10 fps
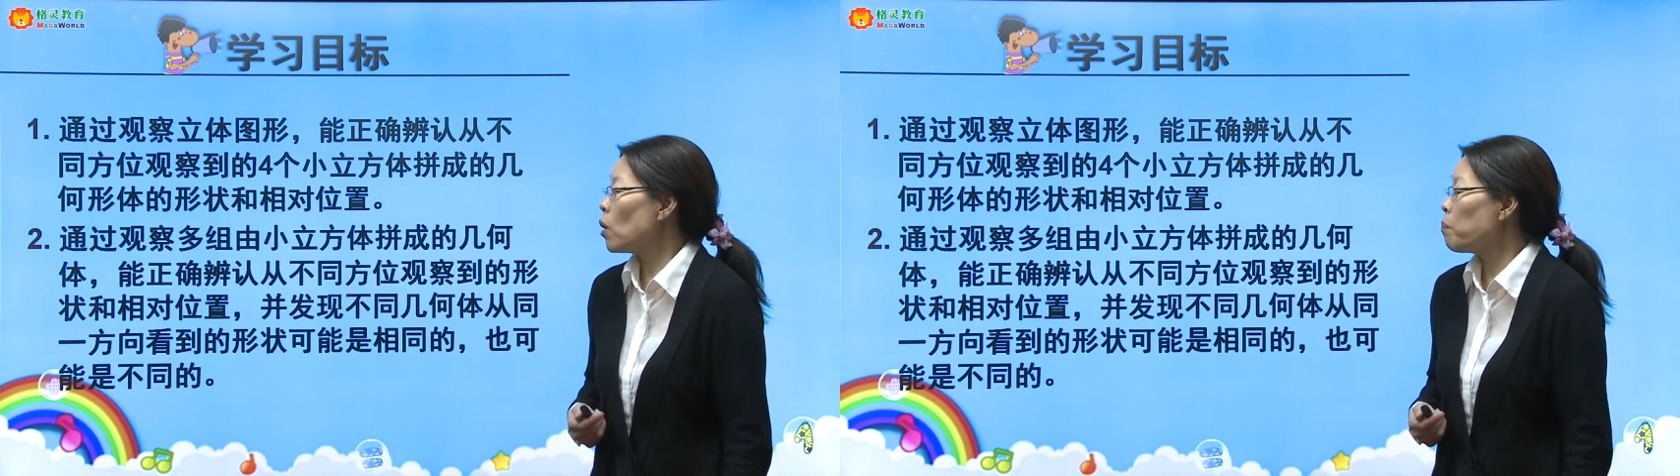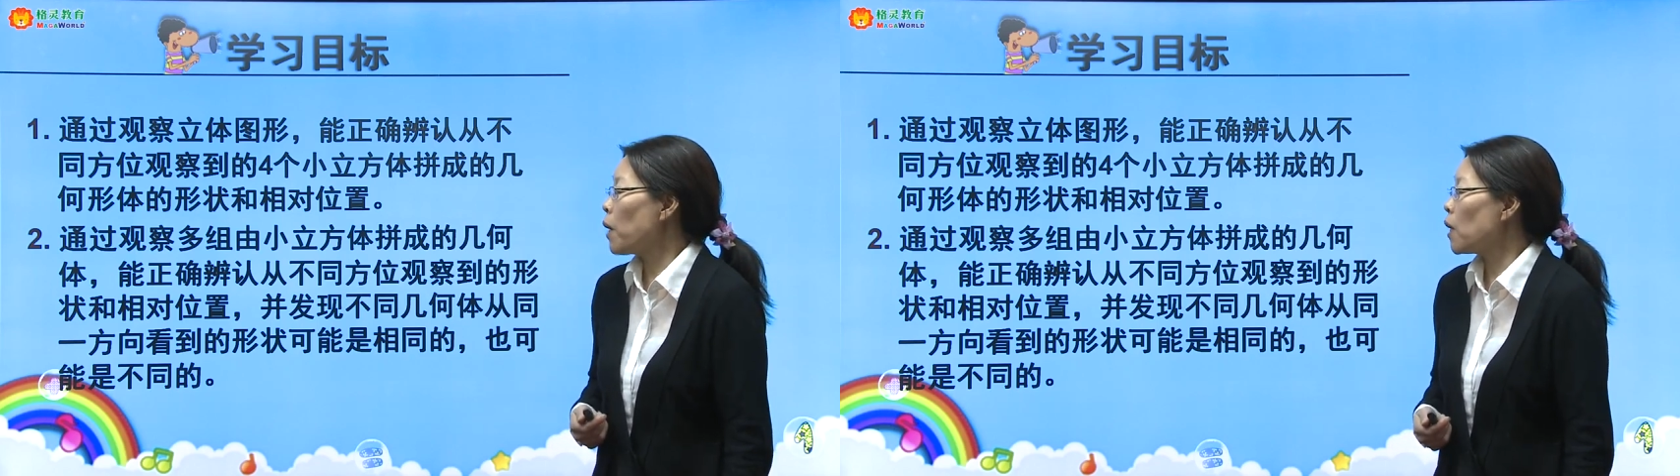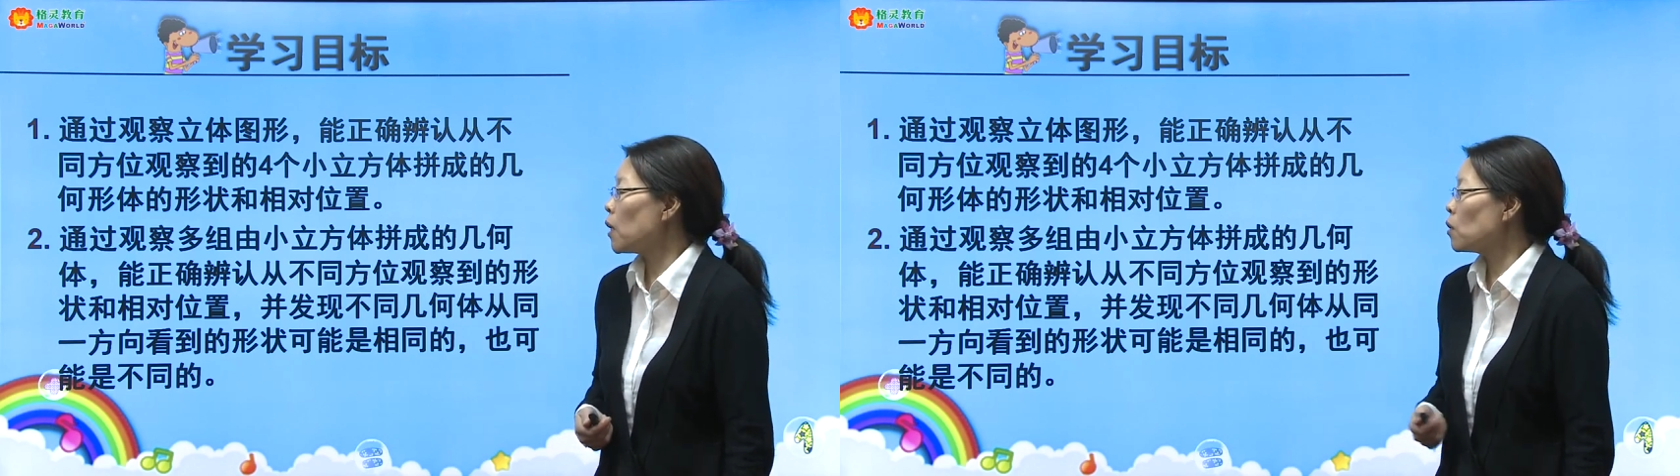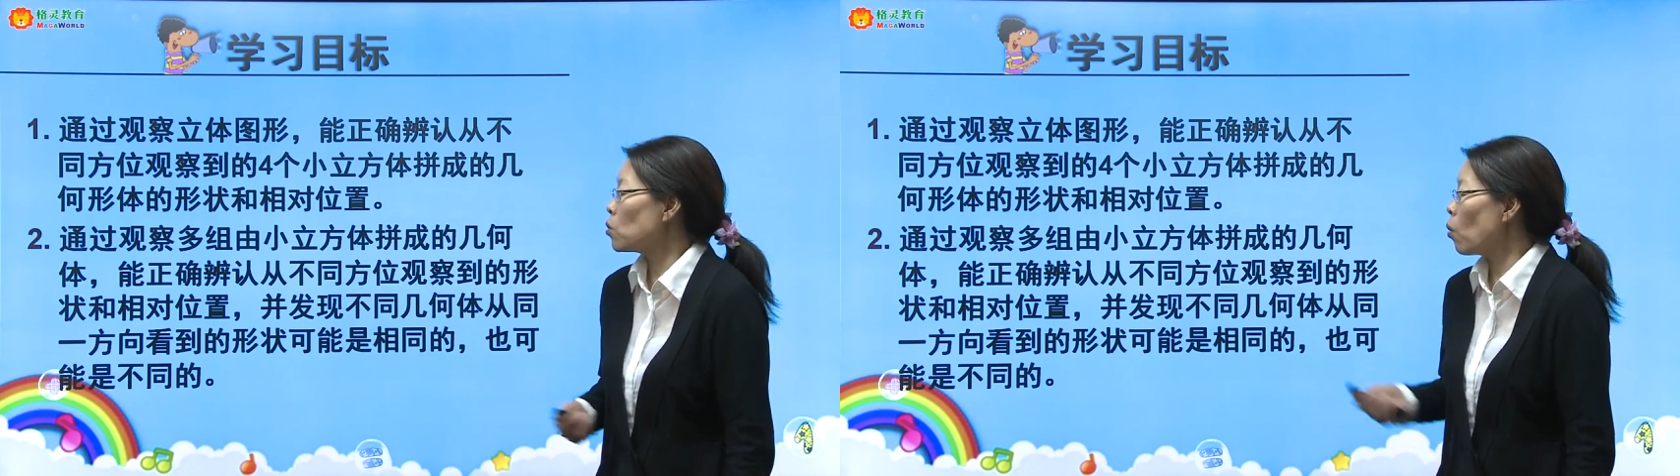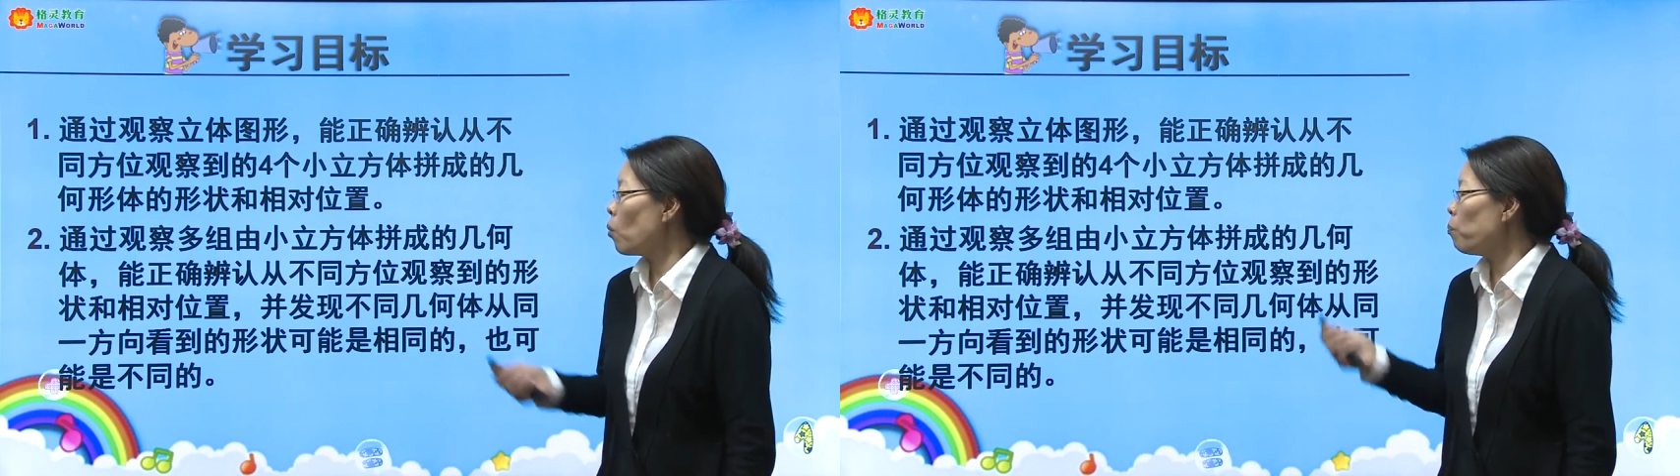辨认
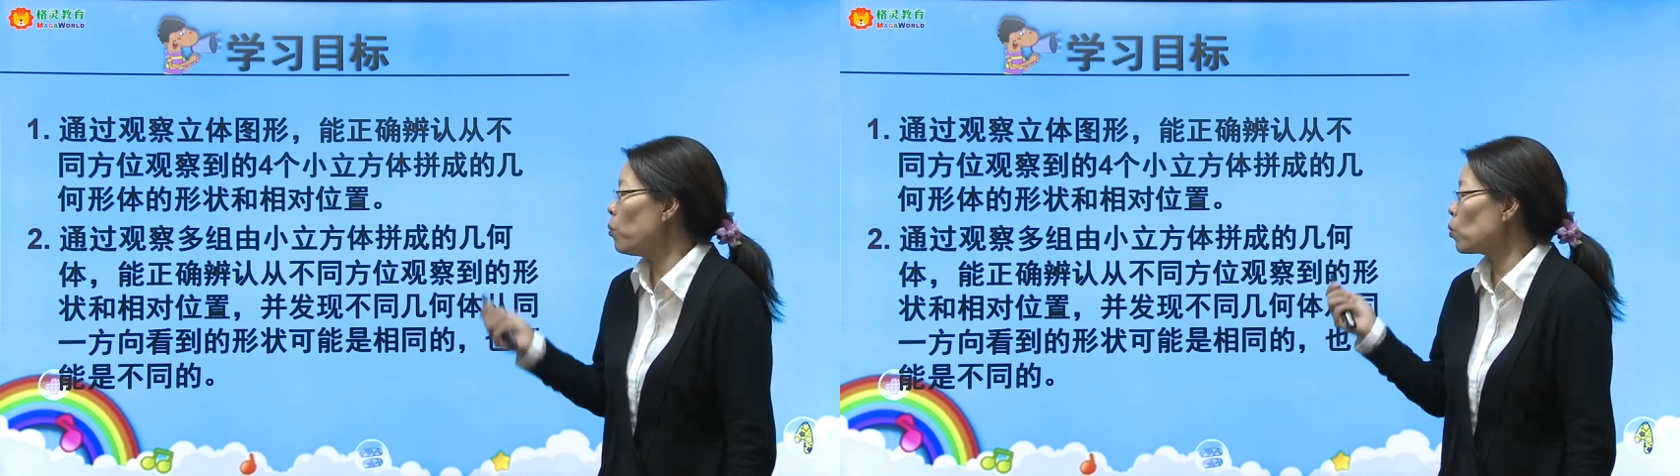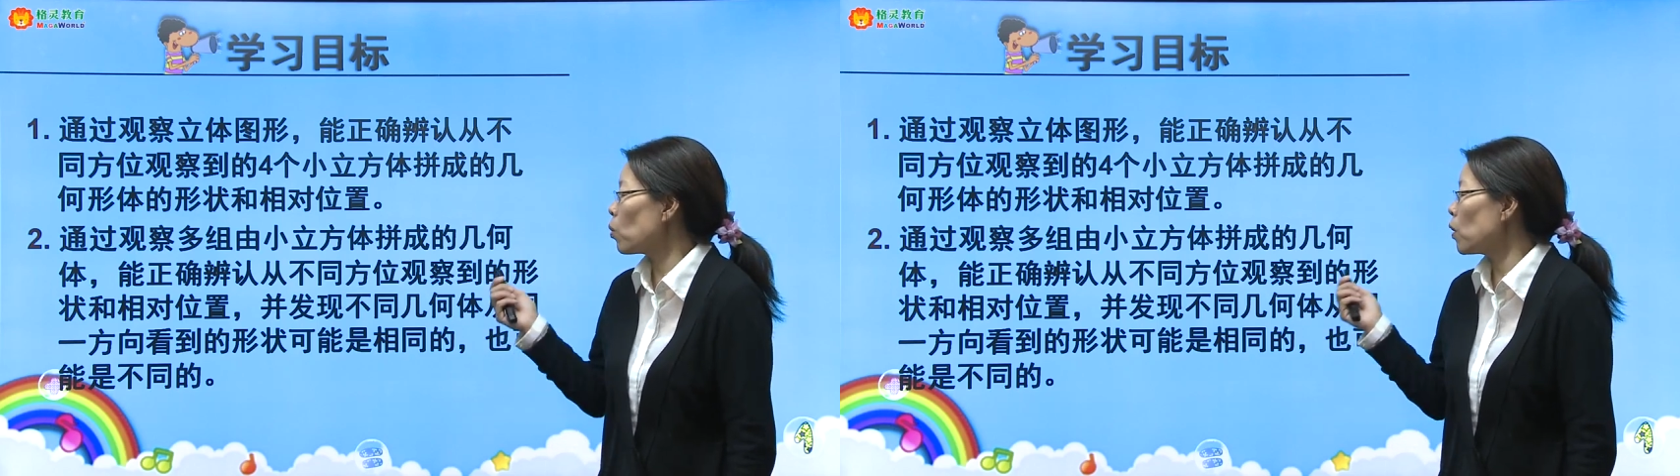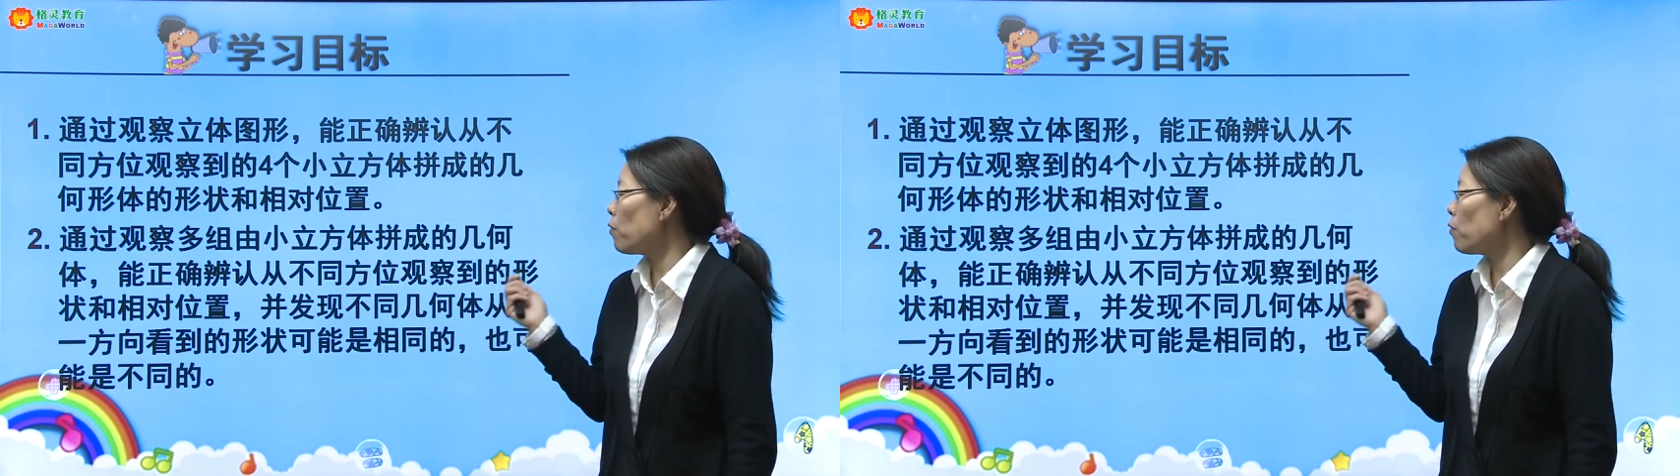从不同的